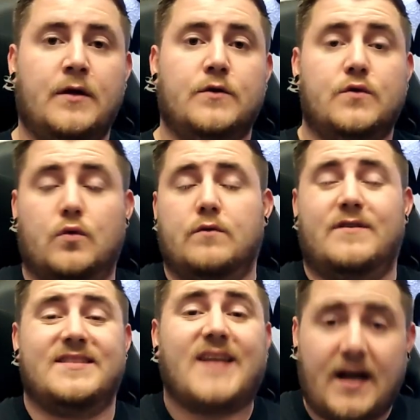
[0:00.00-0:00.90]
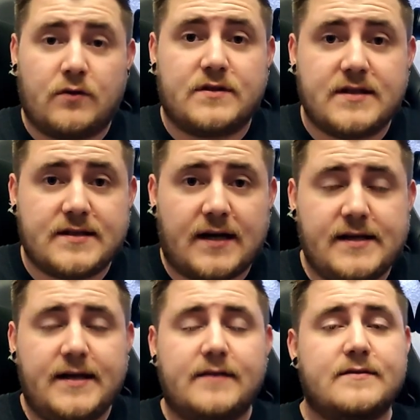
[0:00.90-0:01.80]
So, was sagen uns die
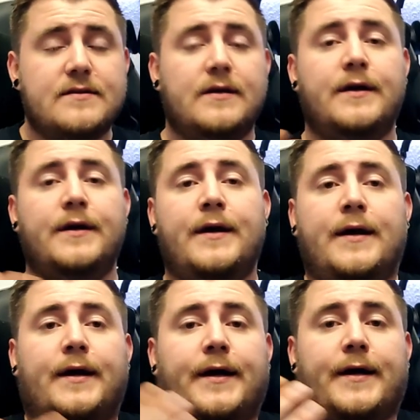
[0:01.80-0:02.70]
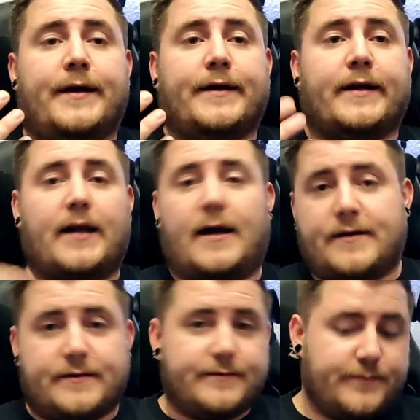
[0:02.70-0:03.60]
Zahlen jetzt?
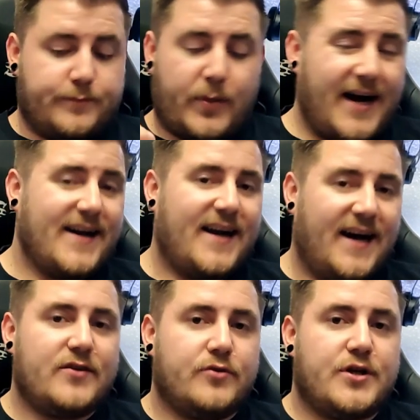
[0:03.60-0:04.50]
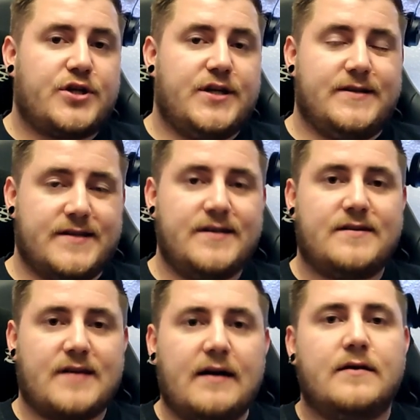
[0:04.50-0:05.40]
Klar, ein paar Grad Unterschied
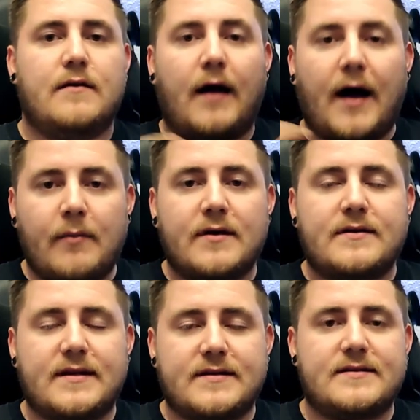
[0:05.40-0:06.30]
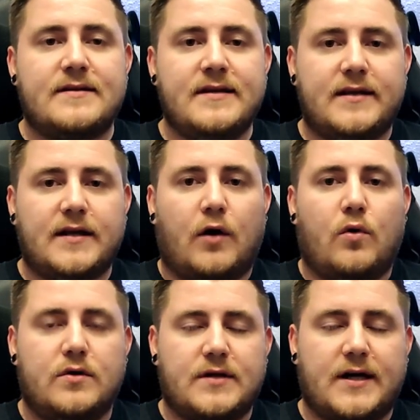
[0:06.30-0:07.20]
sind da, aber das liegt
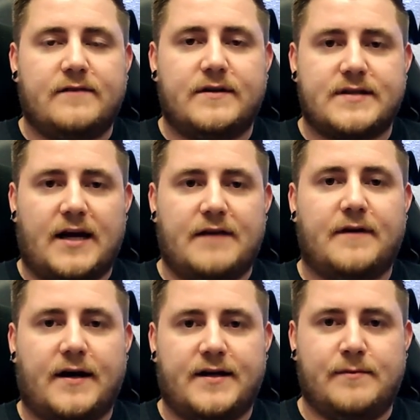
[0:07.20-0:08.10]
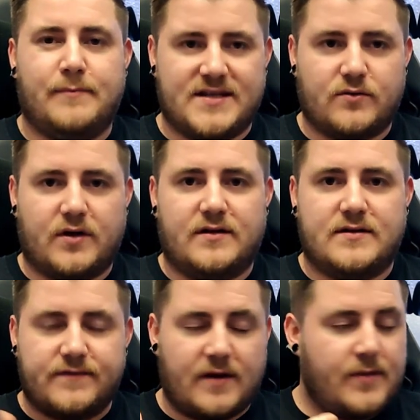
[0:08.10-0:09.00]
auch teilweise einfach an den Messungen.
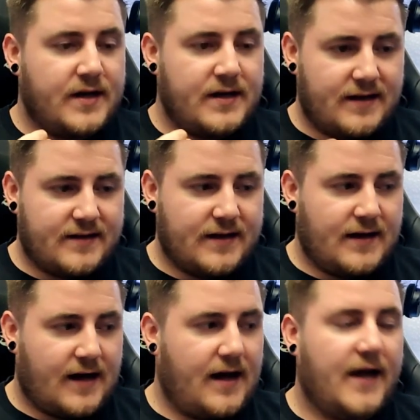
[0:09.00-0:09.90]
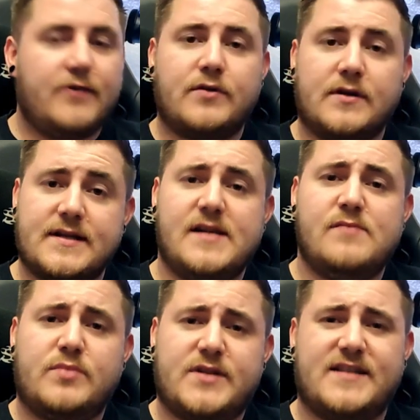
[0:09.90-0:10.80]
Wenn man den ein und
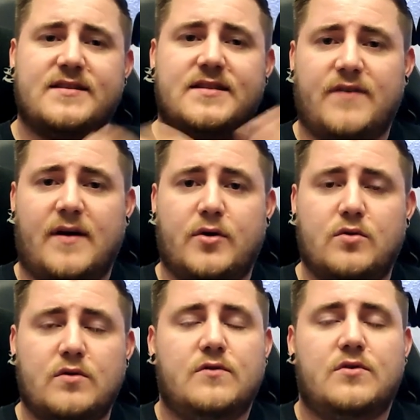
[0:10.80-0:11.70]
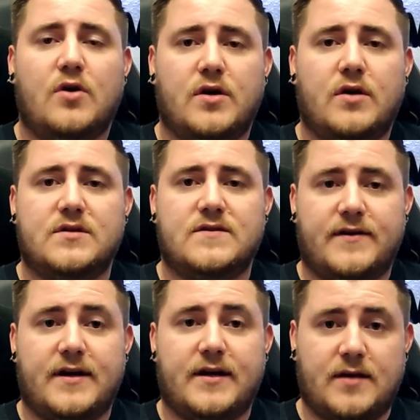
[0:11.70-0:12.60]
denselben Test zweimal durchführt, können auch
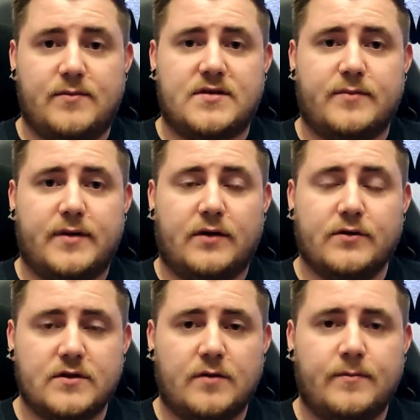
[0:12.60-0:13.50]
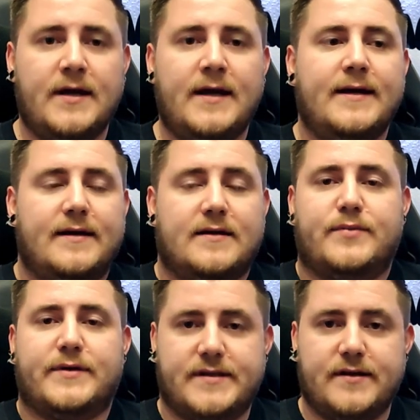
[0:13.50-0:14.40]
zwei Ergebnisse bei rauskommen. Das
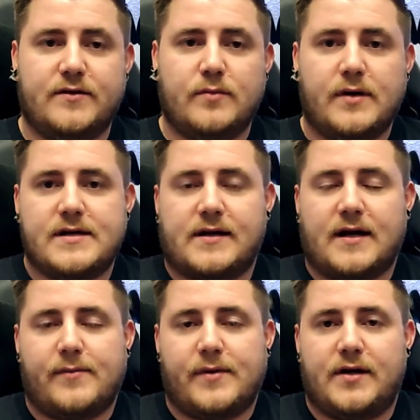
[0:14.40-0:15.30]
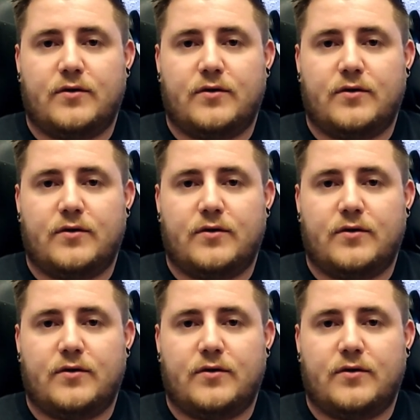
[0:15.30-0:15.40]
passiert nun mal, da kann man nicht